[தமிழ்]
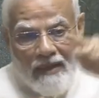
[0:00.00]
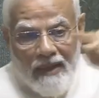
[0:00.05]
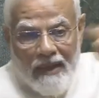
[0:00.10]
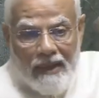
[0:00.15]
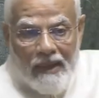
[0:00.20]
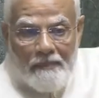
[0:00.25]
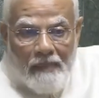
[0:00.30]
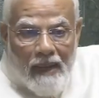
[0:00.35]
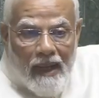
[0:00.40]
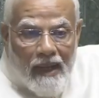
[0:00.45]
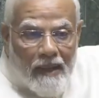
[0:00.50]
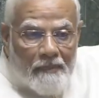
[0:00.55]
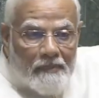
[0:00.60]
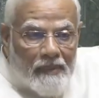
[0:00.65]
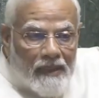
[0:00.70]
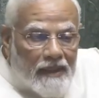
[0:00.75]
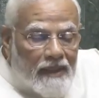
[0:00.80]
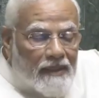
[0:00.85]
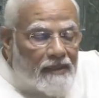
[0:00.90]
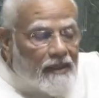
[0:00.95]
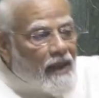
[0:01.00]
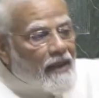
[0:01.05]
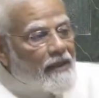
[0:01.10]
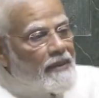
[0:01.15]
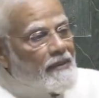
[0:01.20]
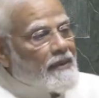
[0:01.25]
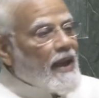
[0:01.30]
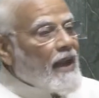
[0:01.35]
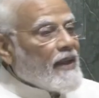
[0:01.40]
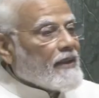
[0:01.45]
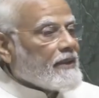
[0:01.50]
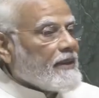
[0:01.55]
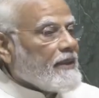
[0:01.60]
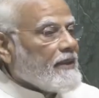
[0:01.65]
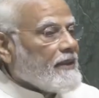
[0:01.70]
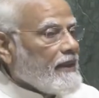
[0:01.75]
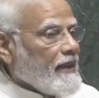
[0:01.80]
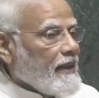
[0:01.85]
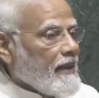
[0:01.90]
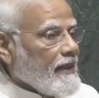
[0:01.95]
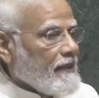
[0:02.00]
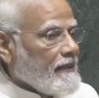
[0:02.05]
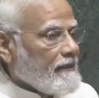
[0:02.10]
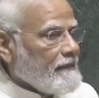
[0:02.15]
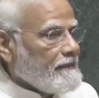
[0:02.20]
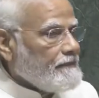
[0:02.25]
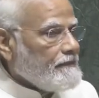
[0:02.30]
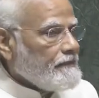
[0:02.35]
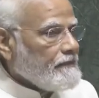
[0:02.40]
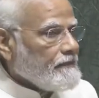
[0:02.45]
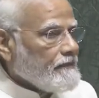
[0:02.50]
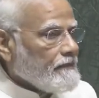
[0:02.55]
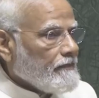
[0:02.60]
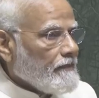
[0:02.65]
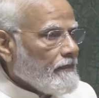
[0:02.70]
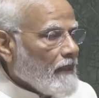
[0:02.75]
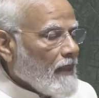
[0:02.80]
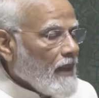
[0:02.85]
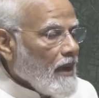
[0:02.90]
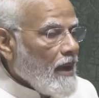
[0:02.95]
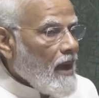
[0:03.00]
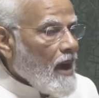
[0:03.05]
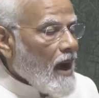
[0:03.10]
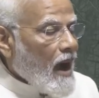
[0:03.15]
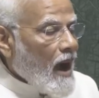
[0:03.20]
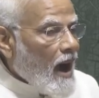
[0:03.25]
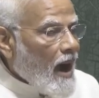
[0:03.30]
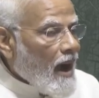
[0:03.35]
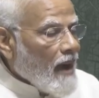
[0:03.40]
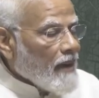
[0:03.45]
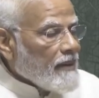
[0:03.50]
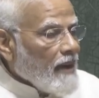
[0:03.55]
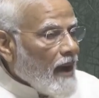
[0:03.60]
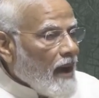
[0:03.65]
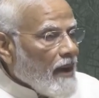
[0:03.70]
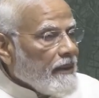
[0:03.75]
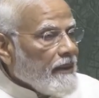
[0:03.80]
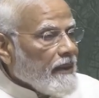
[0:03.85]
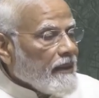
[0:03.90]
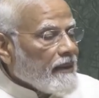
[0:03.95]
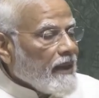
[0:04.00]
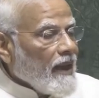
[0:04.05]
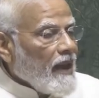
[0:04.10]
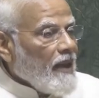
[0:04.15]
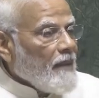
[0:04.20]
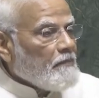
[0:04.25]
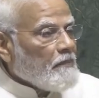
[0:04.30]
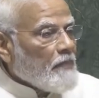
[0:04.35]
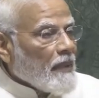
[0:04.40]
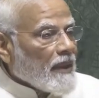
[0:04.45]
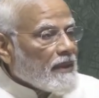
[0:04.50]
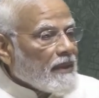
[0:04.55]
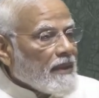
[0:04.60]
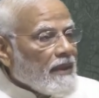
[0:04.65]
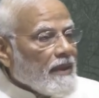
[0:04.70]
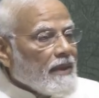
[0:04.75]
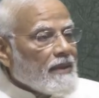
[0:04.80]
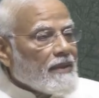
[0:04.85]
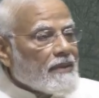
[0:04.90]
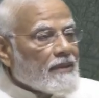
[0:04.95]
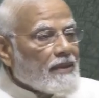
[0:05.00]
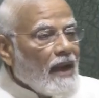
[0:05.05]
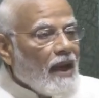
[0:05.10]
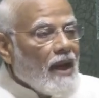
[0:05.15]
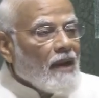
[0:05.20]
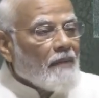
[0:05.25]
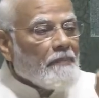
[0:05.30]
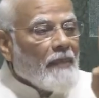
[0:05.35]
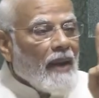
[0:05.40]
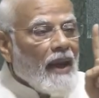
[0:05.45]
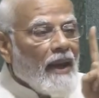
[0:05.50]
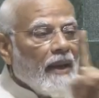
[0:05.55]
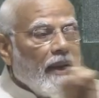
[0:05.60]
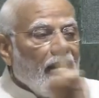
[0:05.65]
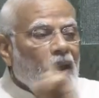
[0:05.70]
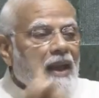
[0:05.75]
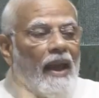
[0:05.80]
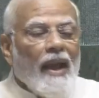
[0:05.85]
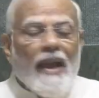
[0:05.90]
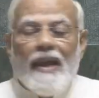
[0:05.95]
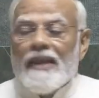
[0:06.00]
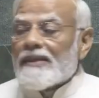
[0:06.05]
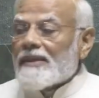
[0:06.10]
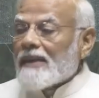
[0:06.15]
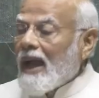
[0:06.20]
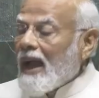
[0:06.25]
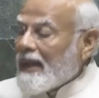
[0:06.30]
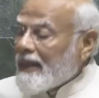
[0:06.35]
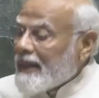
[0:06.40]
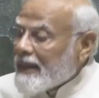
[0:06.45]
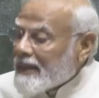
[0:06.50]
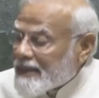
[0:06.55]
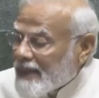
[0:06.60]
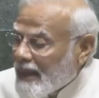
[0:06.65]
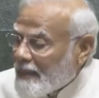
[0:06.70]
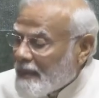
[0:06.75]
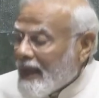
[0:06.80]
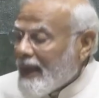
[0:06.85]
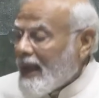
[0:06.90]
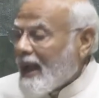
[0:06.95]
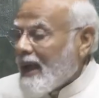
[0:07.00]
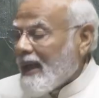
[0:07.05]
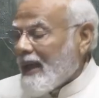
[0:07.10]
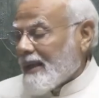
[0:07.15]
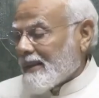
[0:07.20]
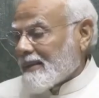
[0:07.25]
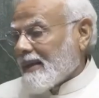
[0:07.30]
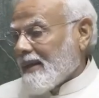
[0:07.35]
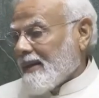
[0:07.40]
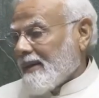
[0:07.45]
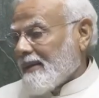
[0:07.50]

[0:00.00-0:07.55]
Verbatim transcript: ஏழுக்கு இருபத்தைந்து ஆண்டுகள் முன்பான காலம் அது சுதந்திரத்திற்கு இருபத்தி ஐந்து ஆண்டுகள் முன்பாக இப்படிப்பட்ட காலம் வந்தது